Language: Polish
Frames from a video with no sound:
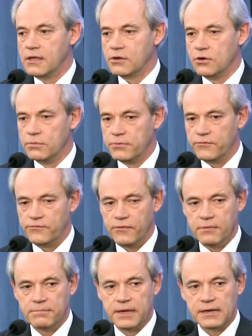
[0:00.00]
klubów
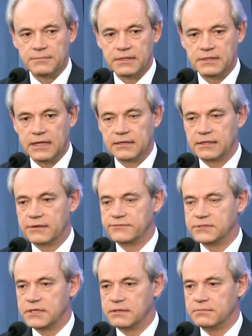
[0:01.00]
parlamentarnych w
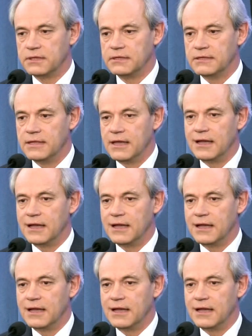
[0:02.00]
Sejmie,